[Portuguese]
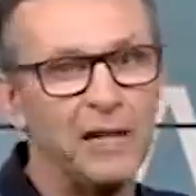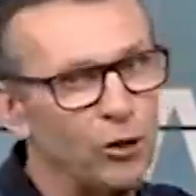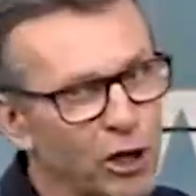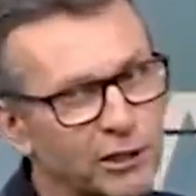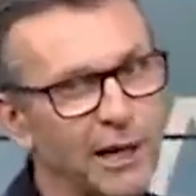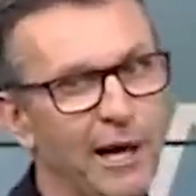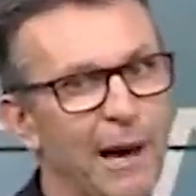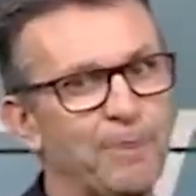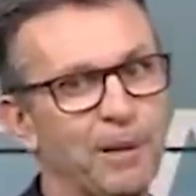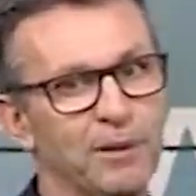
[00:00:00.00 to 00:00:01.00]
Na nossa
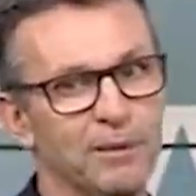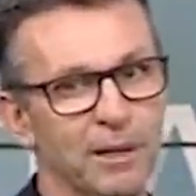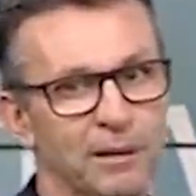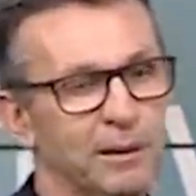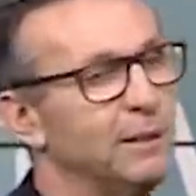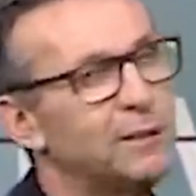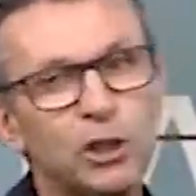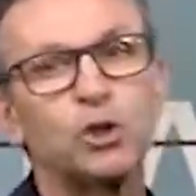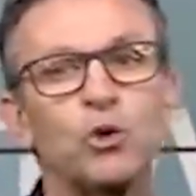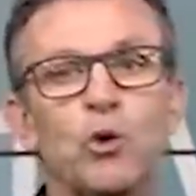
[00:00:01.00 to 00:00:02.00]
época, meu irmão,
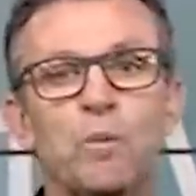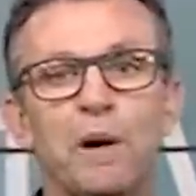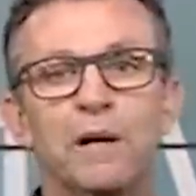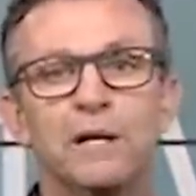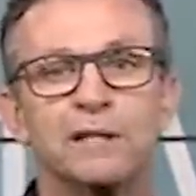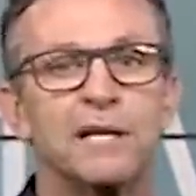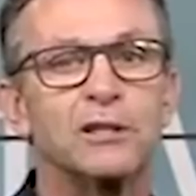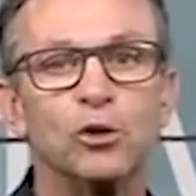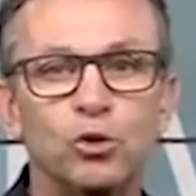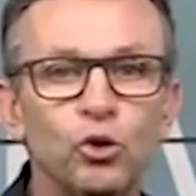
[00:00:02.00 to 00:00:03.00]
desculpa, vocês
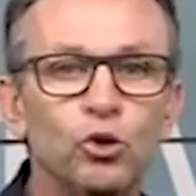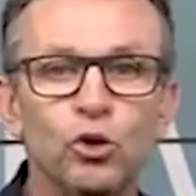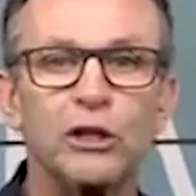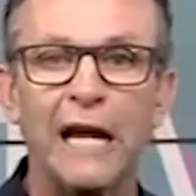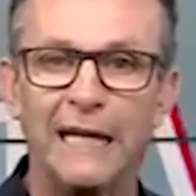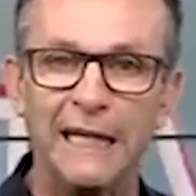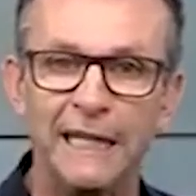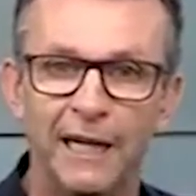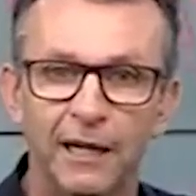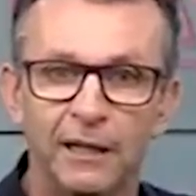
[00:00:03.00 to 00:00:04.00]
são tudo
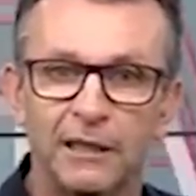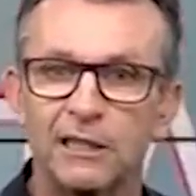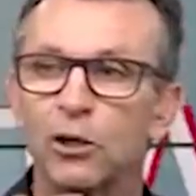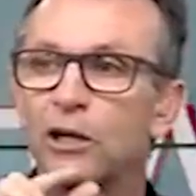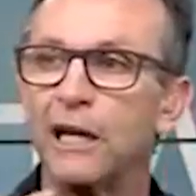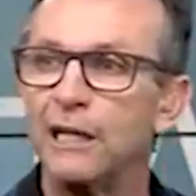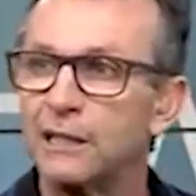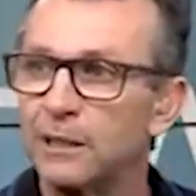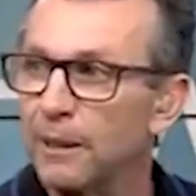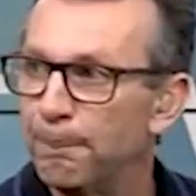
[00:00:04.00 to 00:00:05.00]
Nutelinha. Vocês são
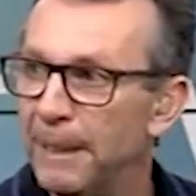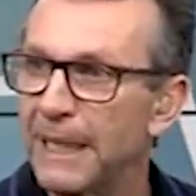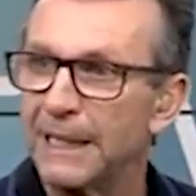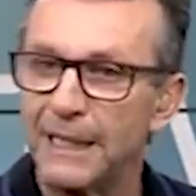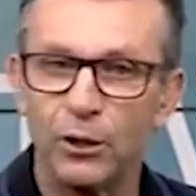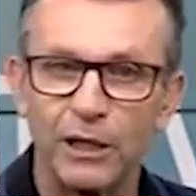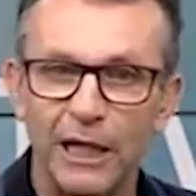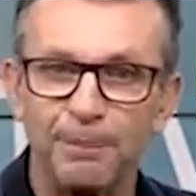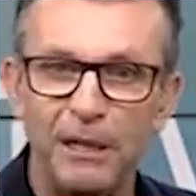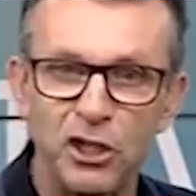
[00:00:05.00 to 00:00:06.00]
aqueles brigadeiro,
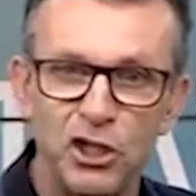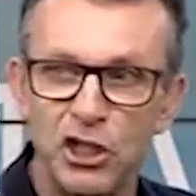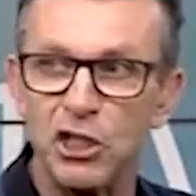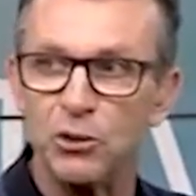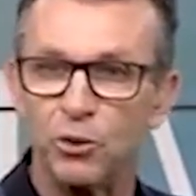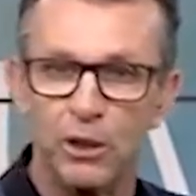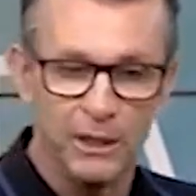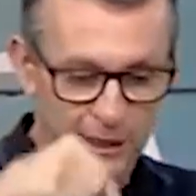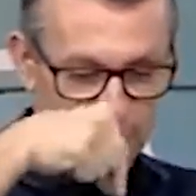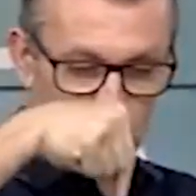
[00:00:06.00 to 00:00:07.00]
aquele beijinho
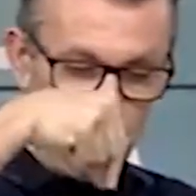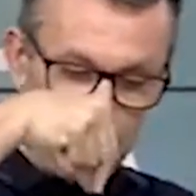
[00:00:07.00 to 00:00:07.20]
que tem um